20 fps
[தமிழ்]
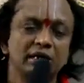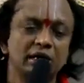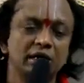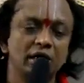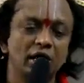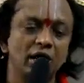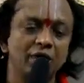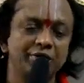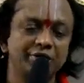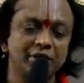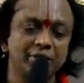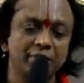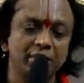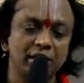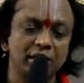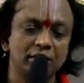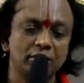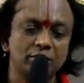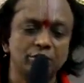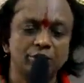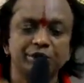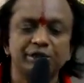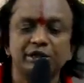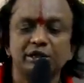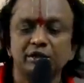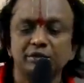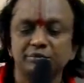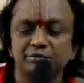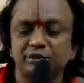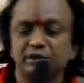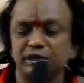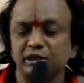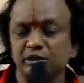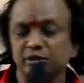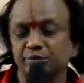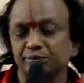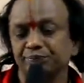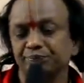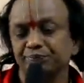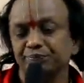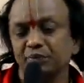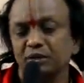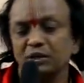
எல்லா விதமான நோய்களும் தீரும்